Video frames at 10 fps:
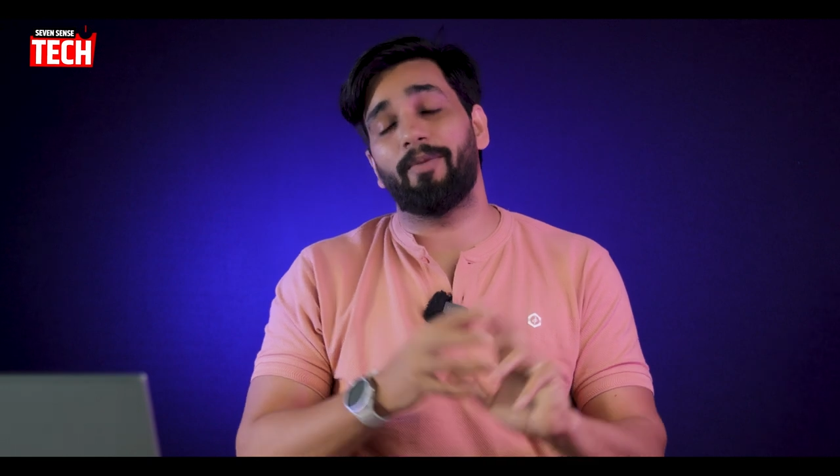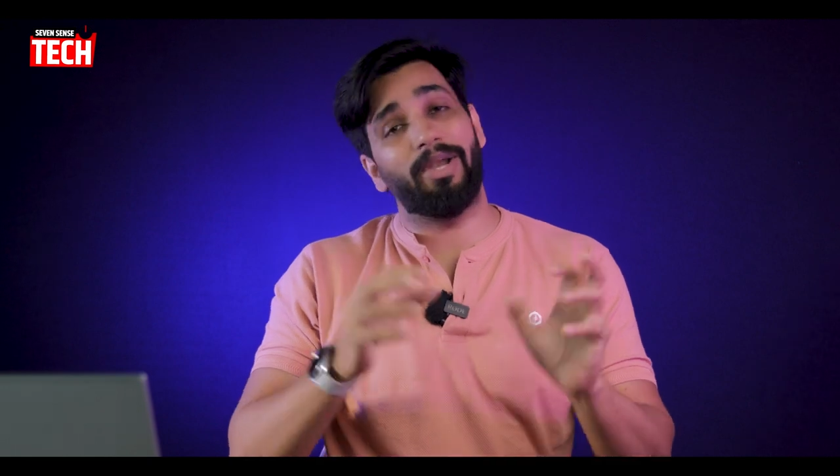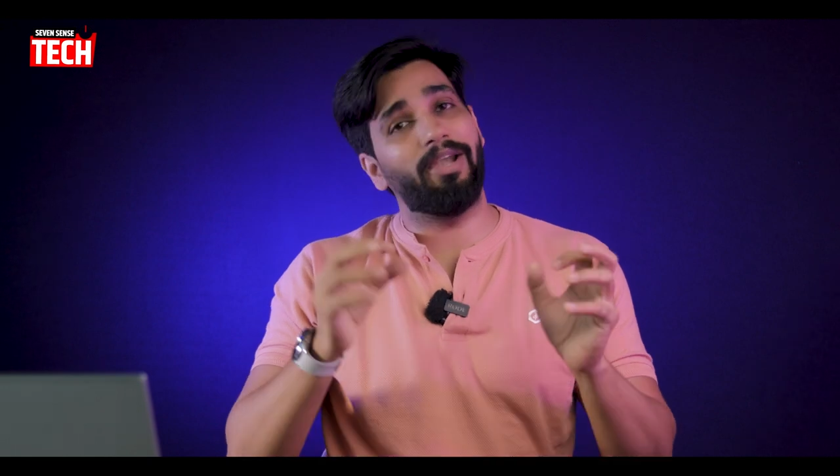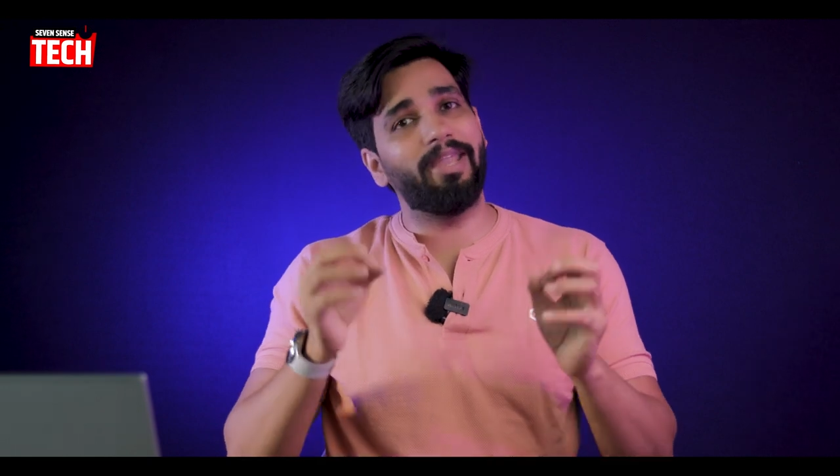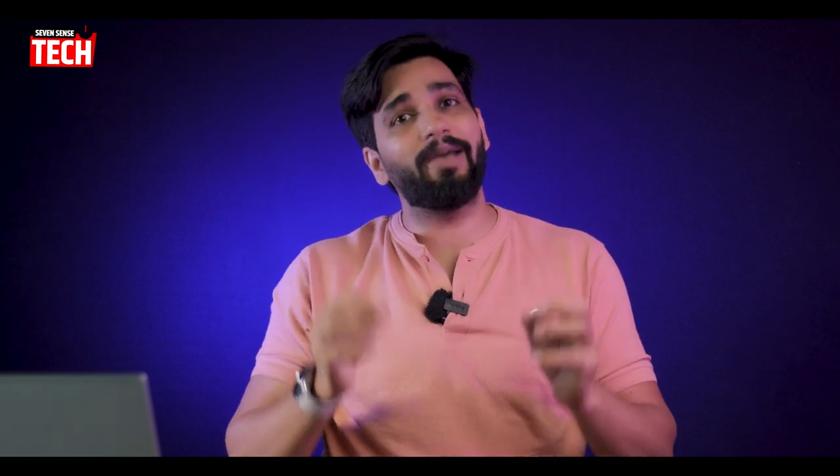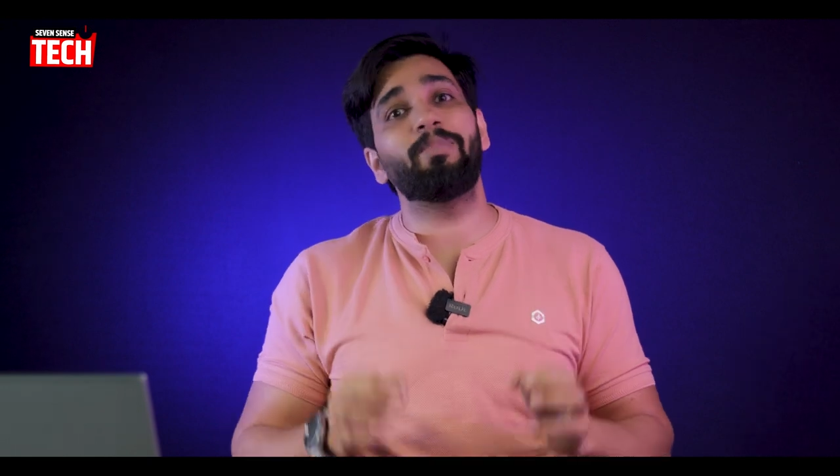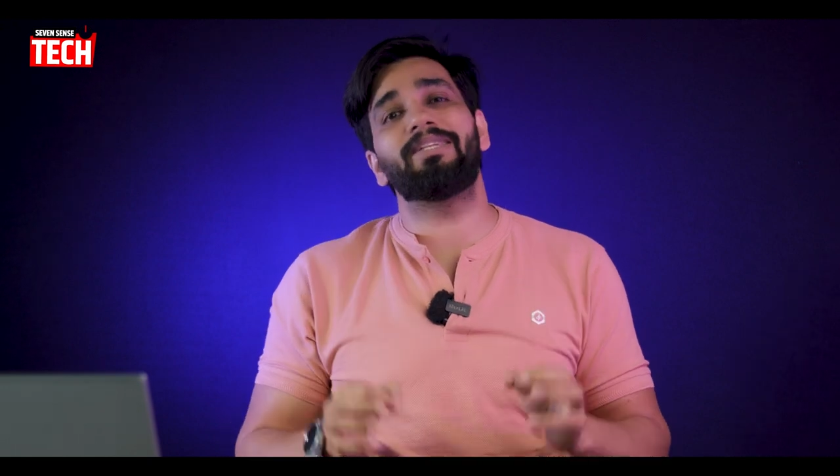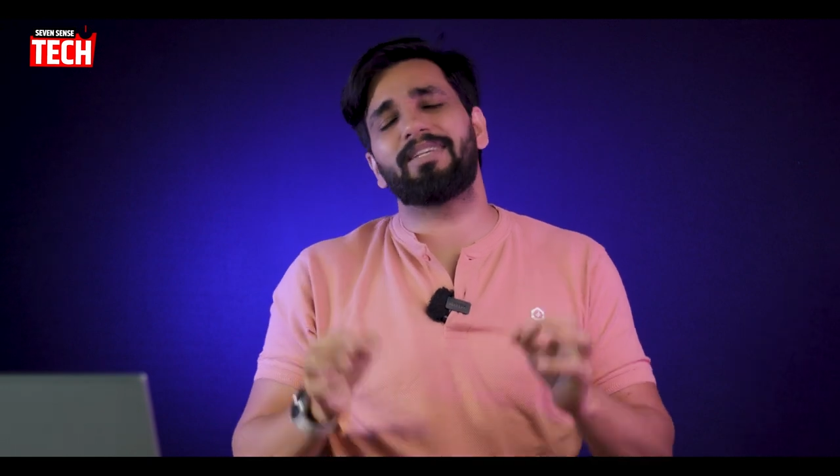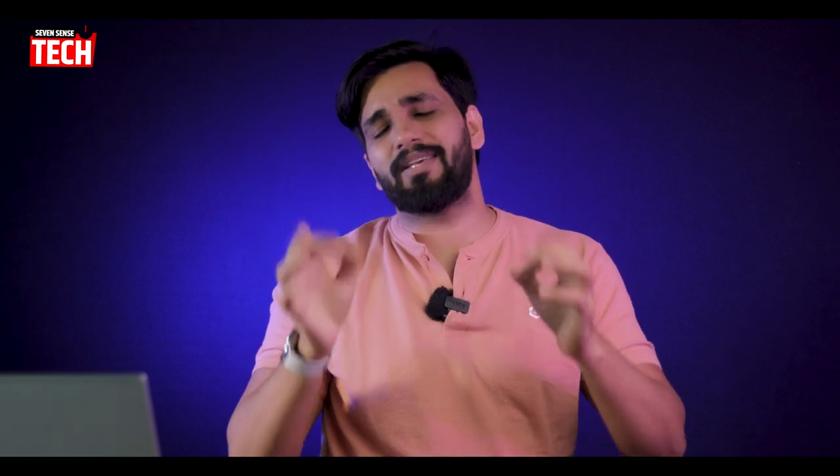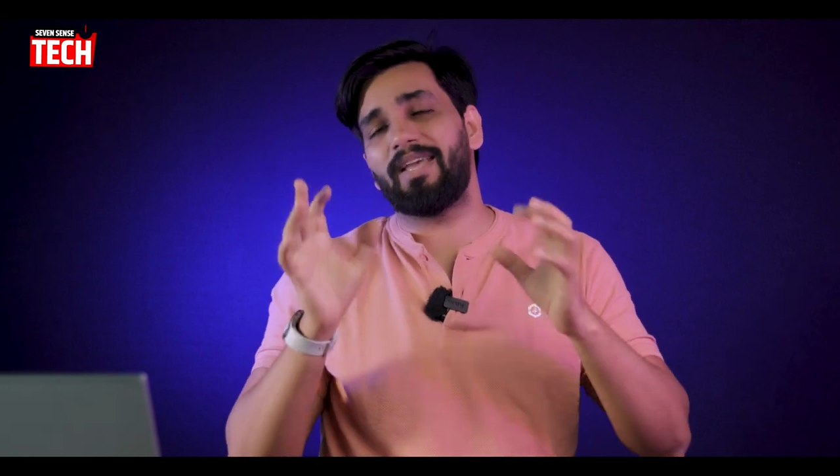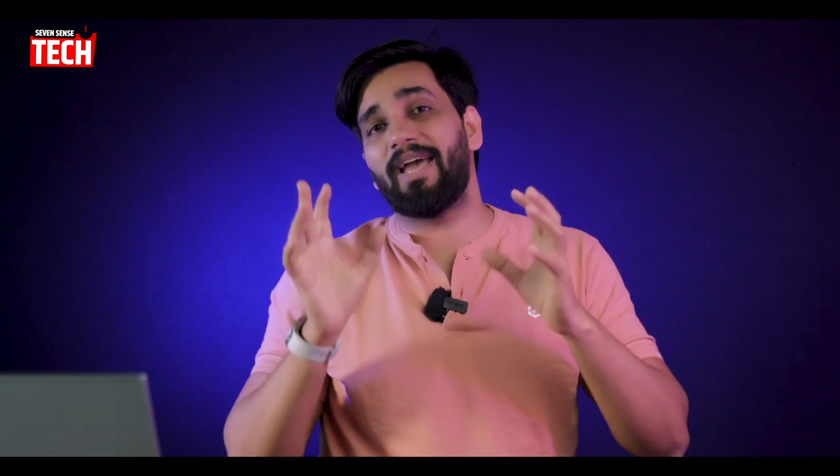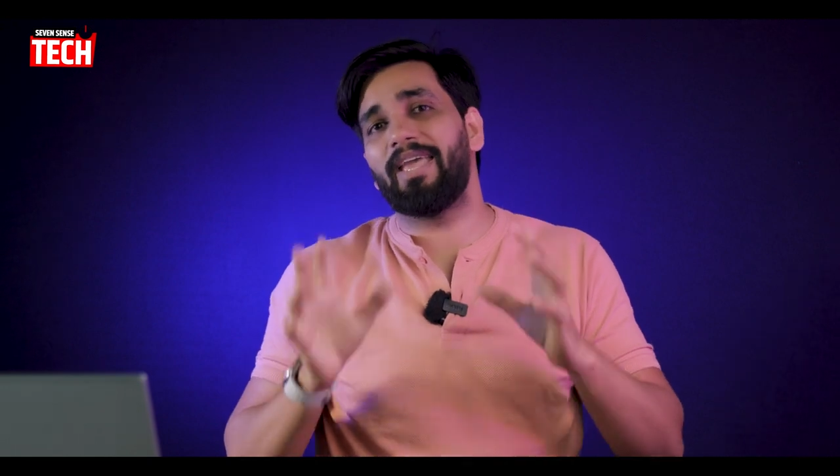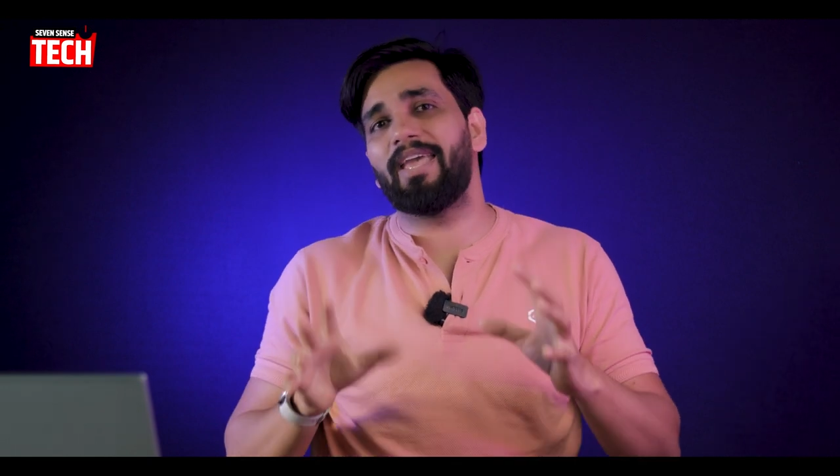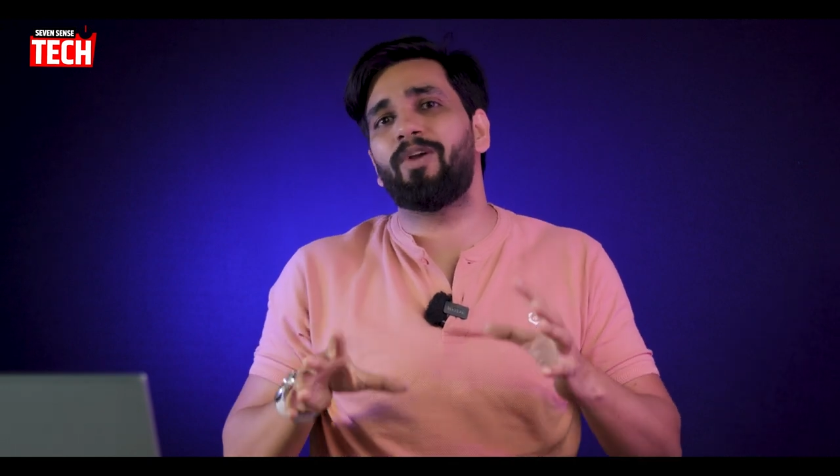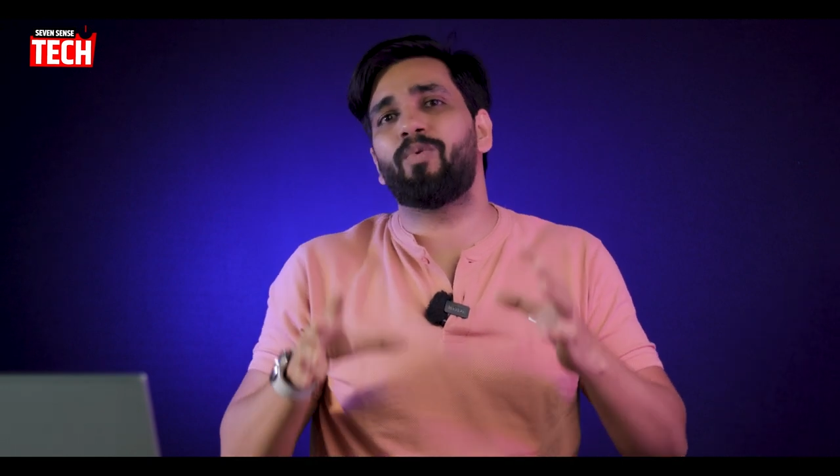अब इंडिया में जैसे ही
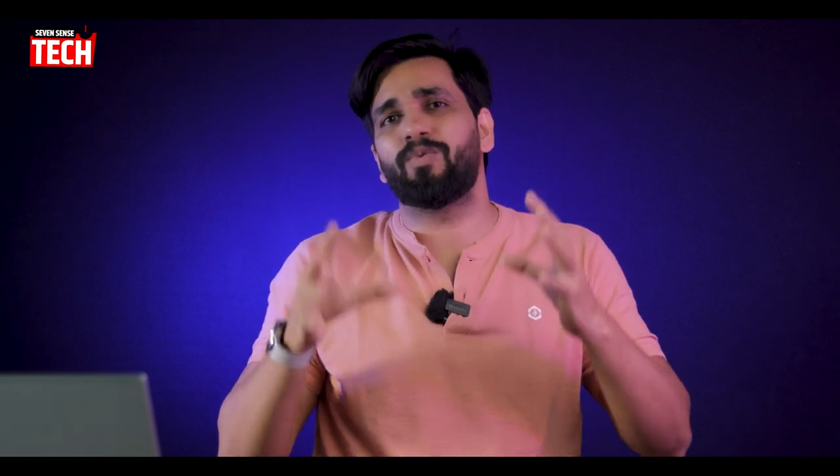आएंगे